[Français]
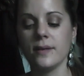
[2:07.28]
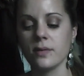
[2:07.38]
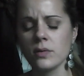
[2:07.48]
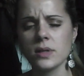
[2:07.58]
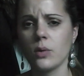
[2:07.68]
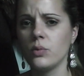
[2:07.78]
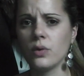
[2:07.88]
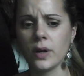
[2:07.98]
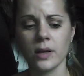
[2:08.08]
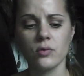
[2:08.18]
Essence. Ça
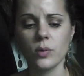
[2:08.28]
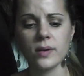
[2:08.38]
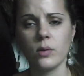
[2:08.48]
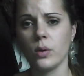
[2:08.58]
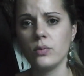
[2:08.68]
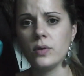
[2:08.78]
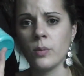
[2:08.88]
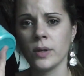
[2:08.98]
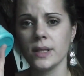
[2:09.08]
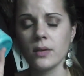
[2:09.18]
coûte rien, je crois que ça doit coûter
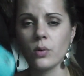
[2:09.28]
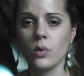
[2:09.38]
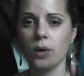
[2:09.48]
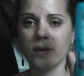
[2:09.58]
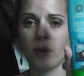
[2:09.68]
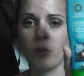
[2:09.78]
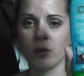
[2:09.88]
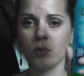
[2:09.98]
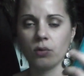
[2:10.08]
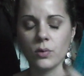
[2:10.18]
moins de 4 euros et ça moins
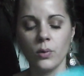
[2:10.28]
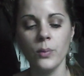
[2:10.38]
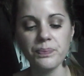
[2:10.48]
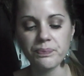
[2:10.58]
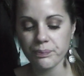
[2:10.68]
de 2 euros